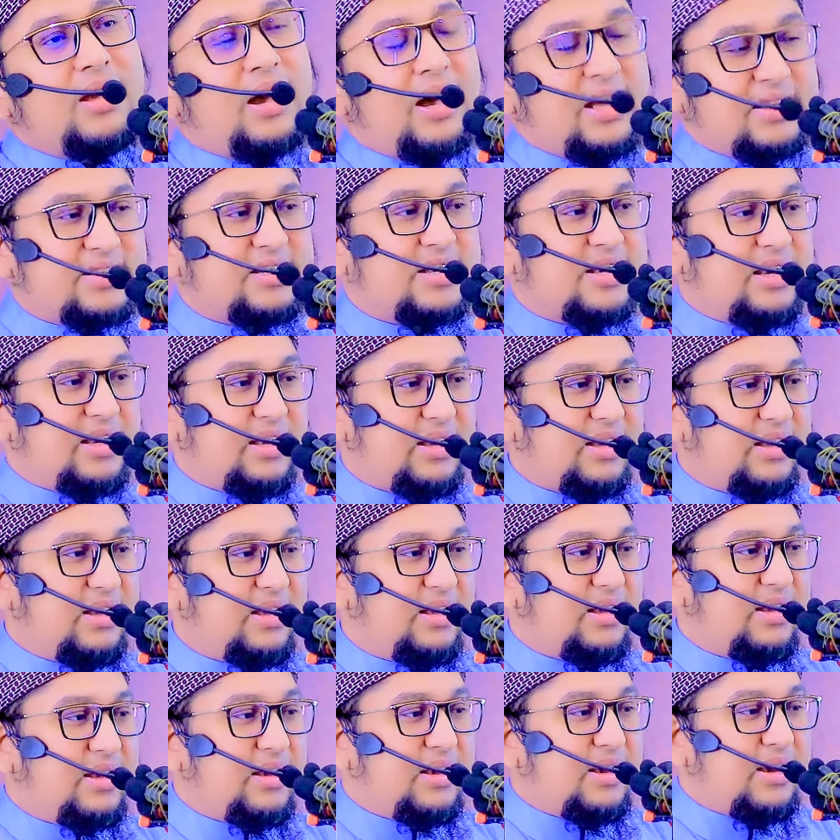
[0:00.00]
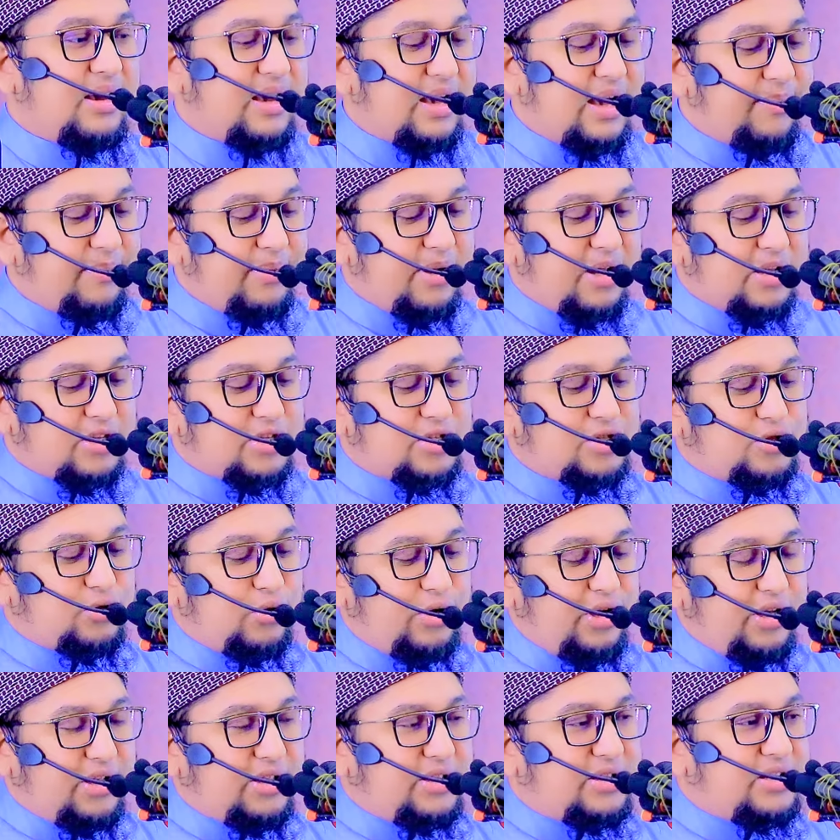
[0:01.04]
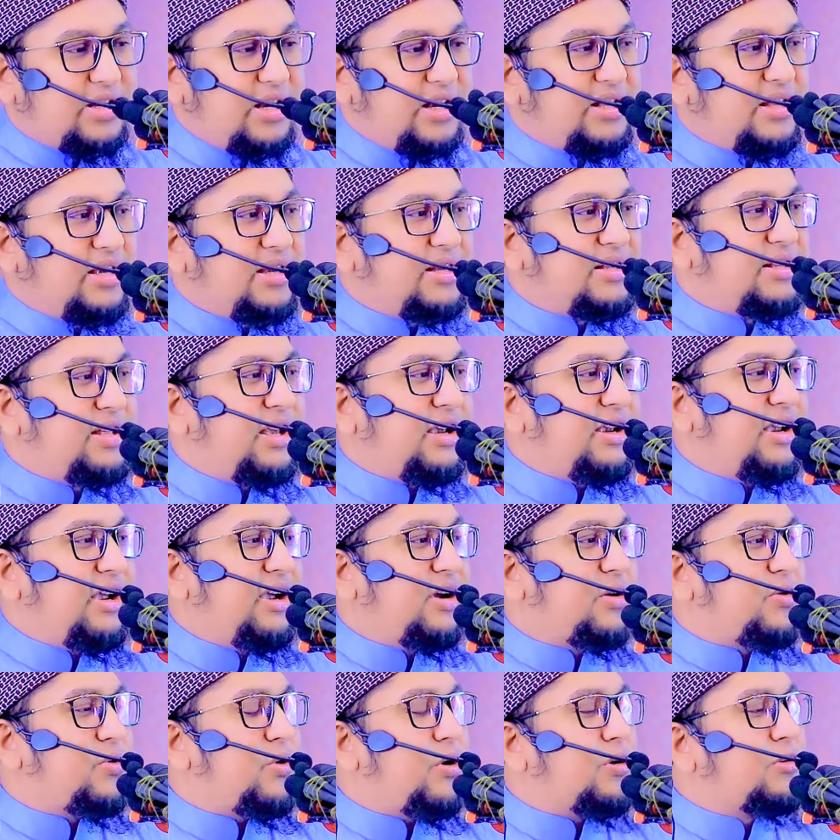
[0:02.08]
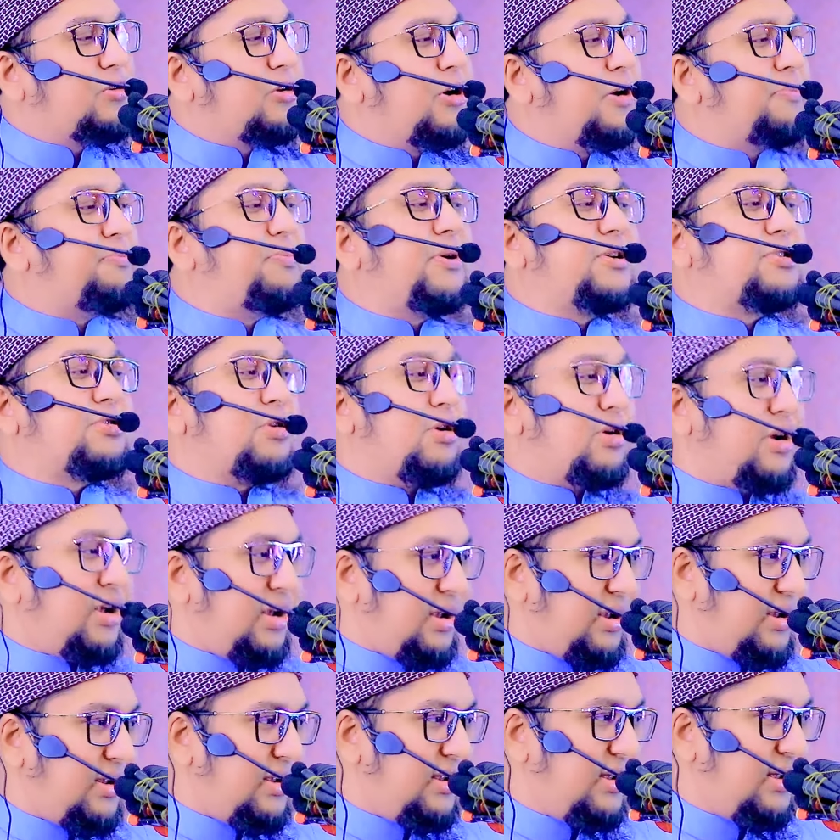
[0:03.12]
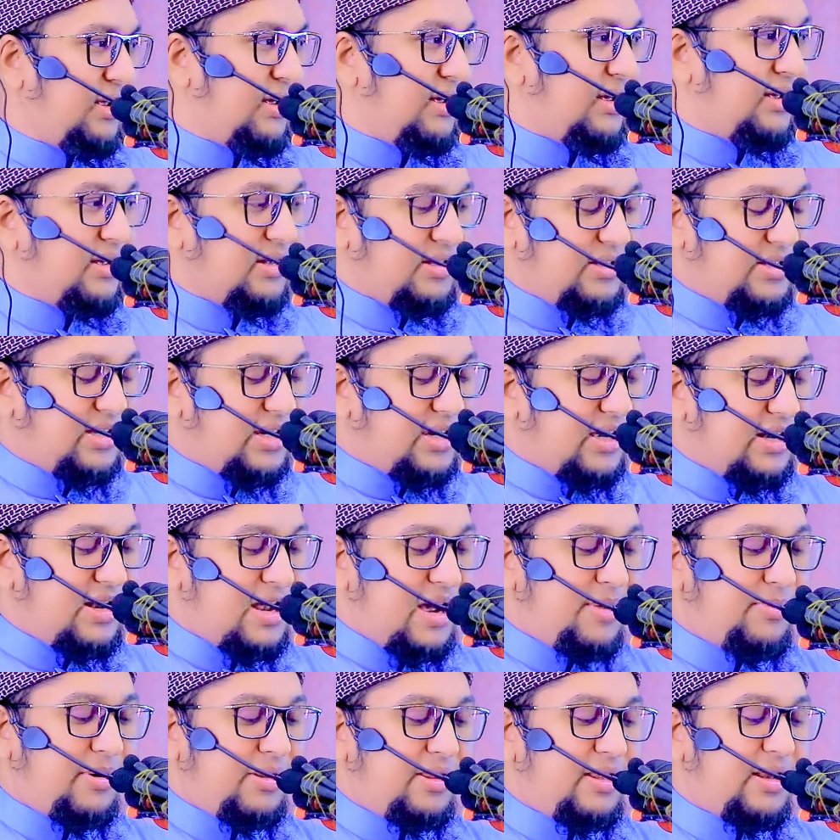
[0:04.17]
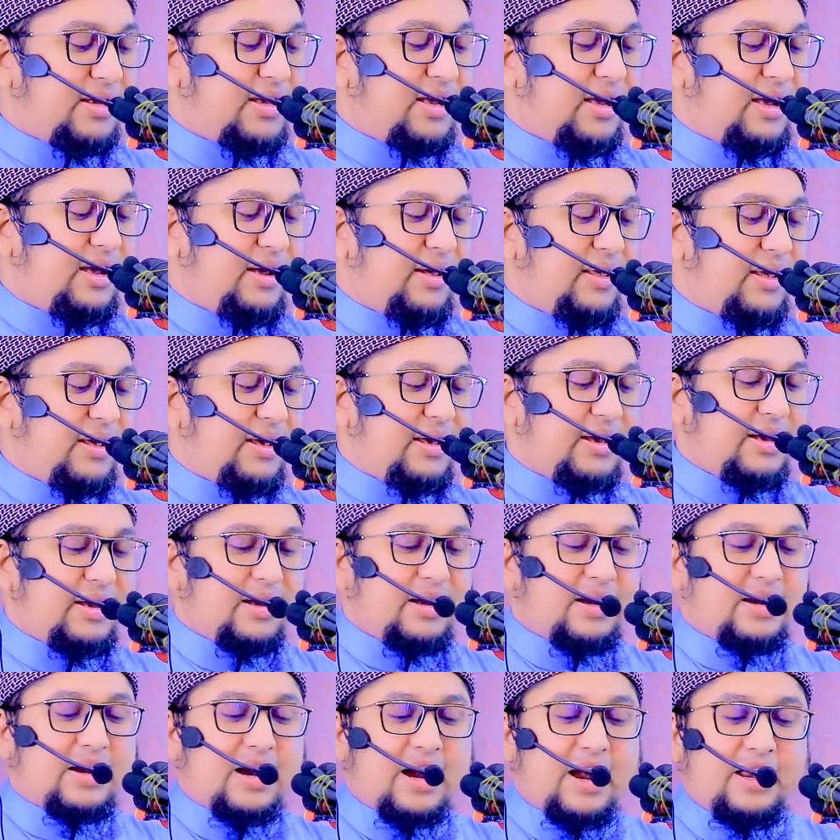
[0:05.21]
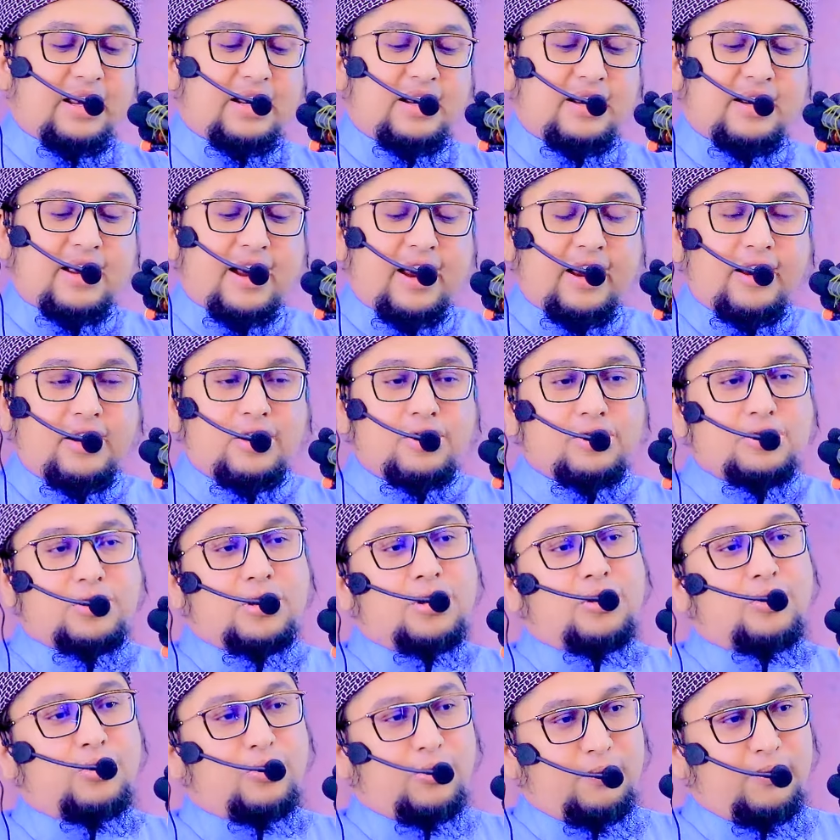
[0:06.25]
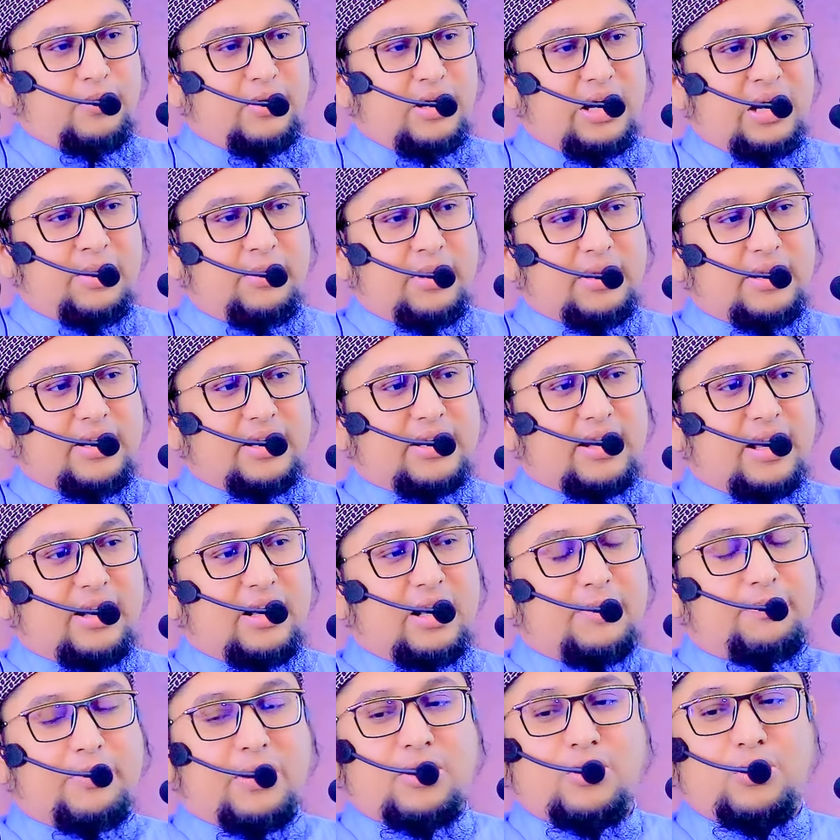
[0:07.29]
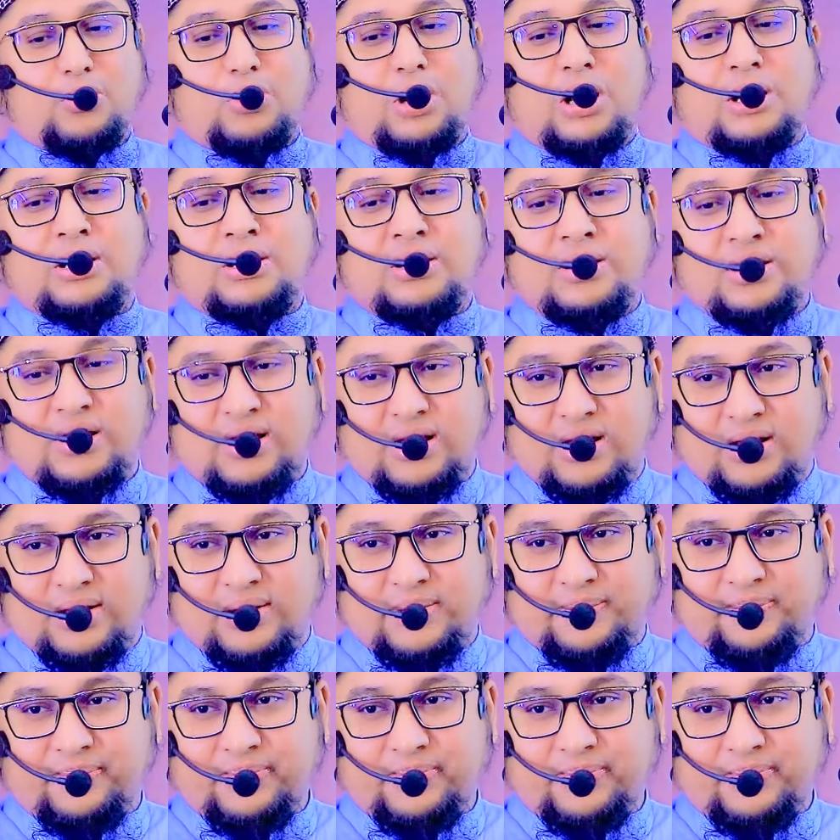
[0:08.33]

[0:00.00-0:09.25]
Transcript: আজকে আমরা চরিত্রের দিক থেকে কত পেছনে যেখানে আমাদেরকে গাইডলাইন স্বরূপ আমাদেরকে আল্লাপাক কোরআন দিলেন